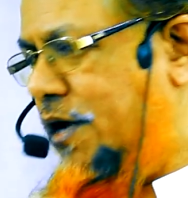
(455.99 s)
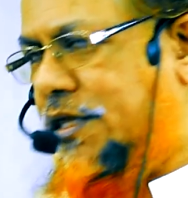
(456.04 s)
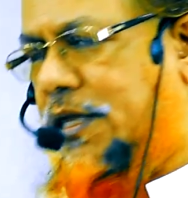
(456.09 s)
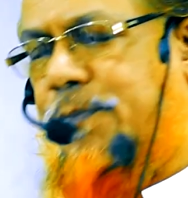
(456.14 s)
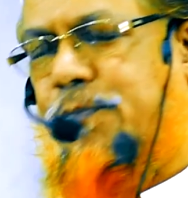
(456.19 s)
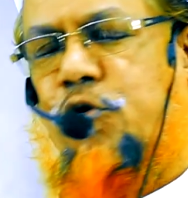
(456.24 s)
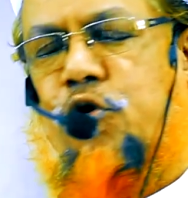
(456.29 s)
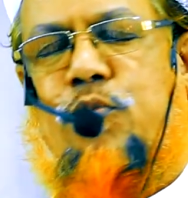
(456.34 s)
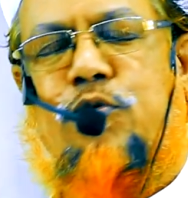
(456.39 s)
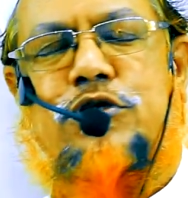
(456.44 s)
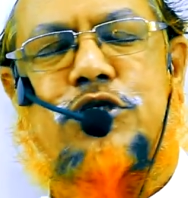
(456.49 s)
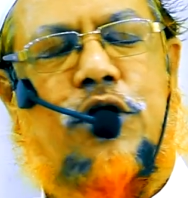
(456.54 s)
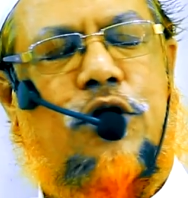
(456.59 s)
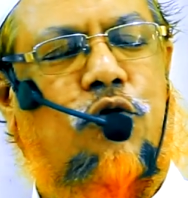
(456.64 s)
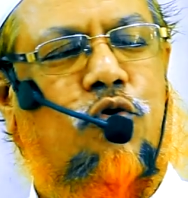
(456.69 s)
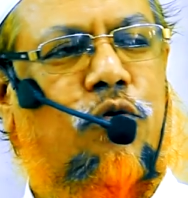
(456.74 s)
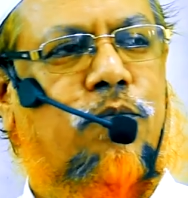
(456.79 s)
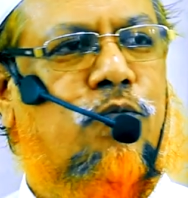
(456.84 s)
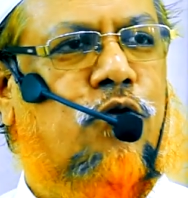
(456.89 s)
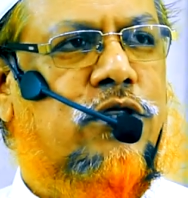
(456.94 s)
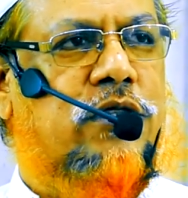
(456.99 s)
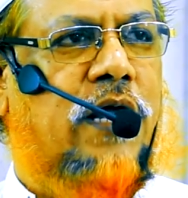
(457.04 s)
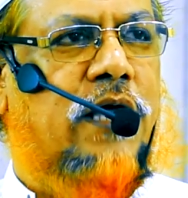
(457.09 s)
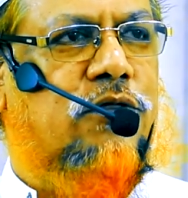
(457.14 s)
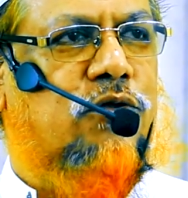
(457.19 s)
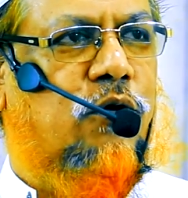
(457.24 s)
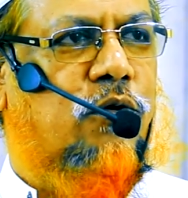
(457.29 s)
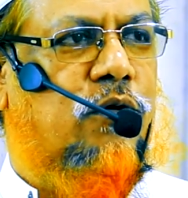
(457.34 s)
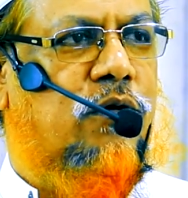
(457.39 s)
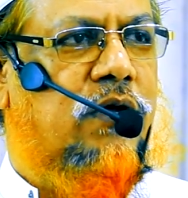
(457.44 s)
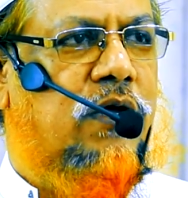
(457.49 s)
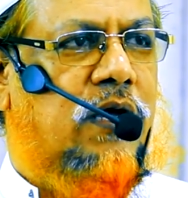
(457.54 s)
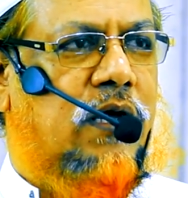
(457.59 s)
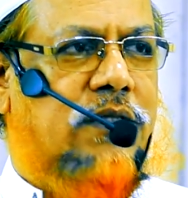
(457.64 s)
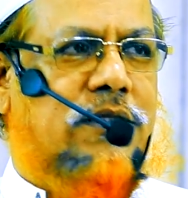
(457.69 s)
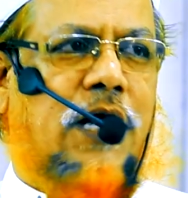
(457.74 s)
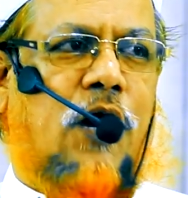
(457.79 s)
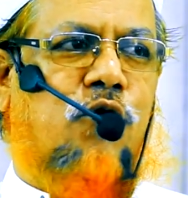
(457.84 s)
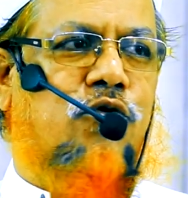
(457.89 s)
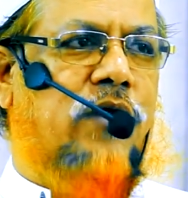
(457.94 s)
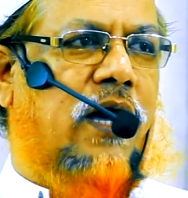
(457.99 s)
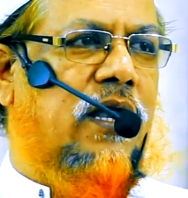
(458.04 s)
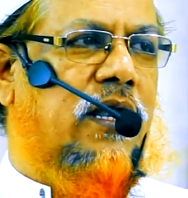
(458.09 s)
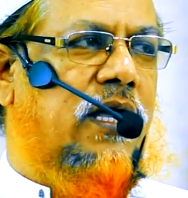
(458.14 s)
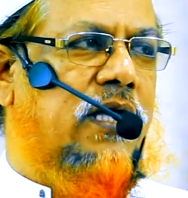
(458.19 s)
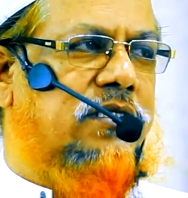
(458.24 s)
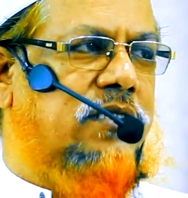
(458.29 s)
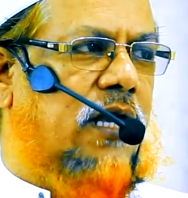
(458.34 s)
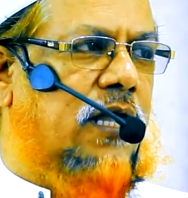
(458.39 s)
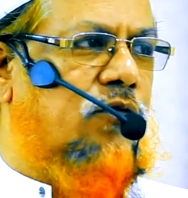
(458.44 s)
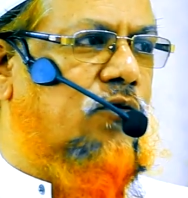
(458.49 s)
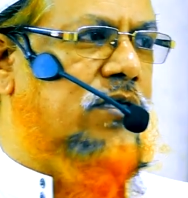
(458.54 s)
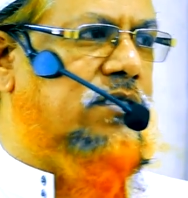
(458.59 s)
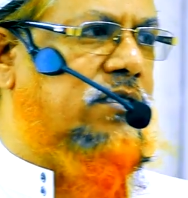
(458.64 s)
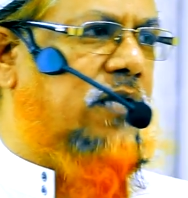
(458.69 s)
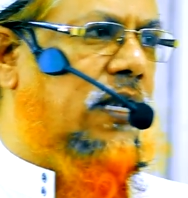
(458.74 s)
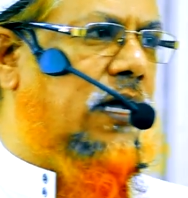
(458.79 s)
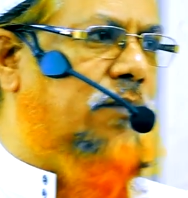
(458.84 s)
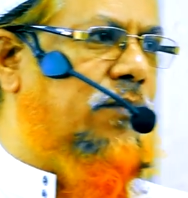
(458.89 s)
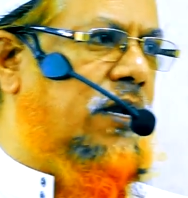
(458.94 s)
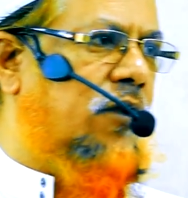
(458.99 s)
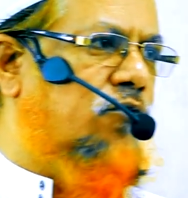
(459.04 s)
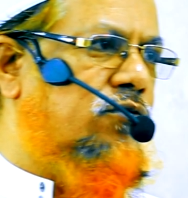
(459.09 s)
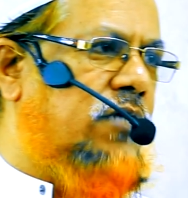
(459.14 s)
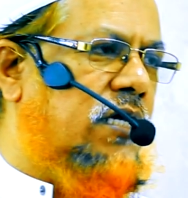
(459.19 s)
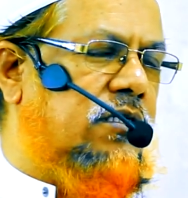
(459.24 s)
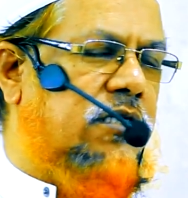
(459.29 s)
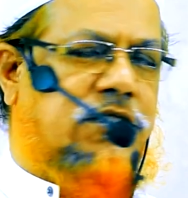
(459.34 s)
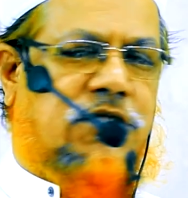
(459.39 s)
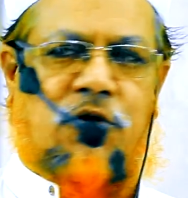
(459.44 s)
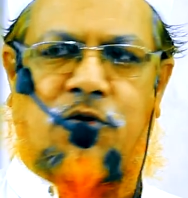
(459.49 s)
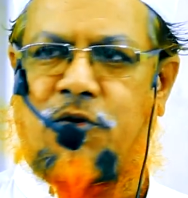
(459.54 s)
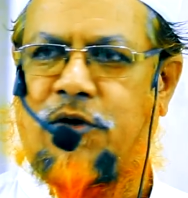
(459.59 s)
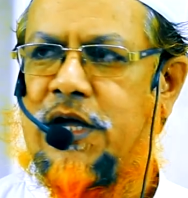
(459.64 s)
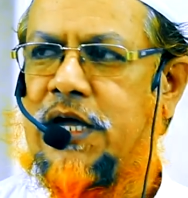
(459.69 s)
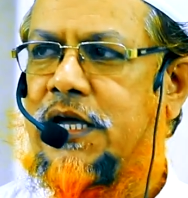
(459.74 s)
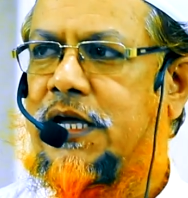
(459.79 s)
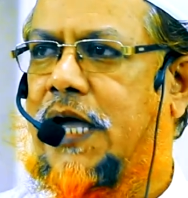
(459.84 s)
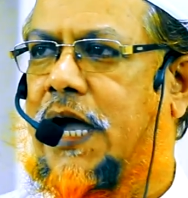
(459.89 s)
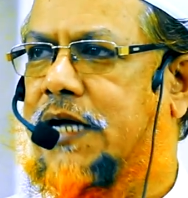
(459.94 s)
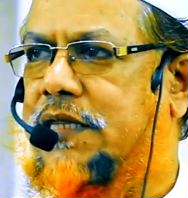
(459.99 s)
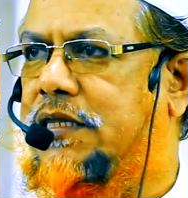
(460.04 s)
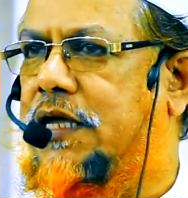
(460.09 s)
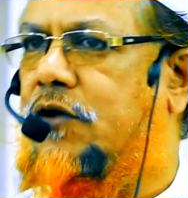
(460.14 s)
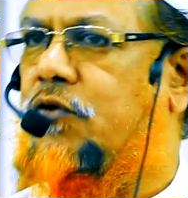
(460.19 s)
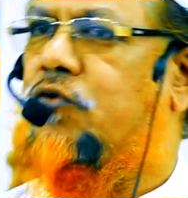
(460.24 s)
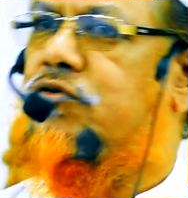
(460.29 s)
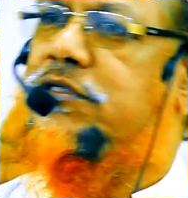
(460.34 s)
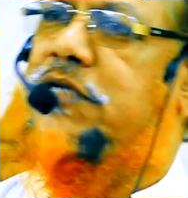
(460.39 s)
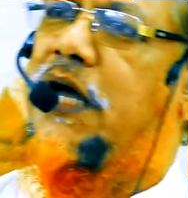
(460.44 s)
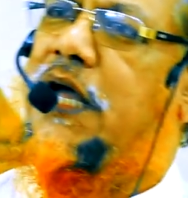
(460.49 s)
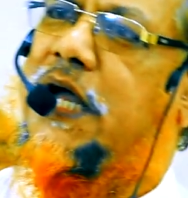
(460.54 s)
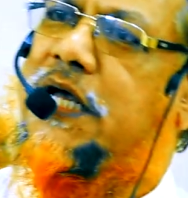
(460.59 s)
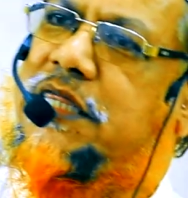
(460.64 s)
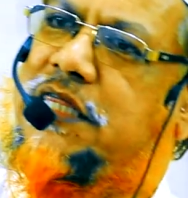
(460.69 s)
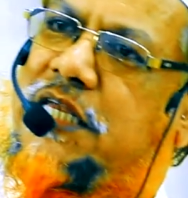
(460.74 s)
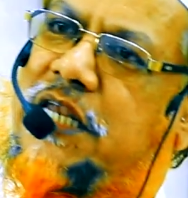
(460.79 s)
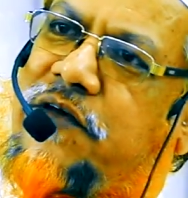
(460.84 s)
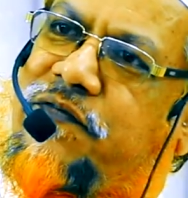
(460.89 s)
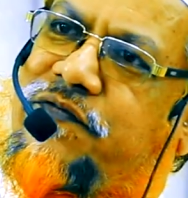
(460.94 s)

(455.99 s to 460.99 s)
তো পূর্ব যুগের উম্মতরা তো দাউদ আলাই ইসরাতামের রোজাতে ছিল একদিন রোজা একদিন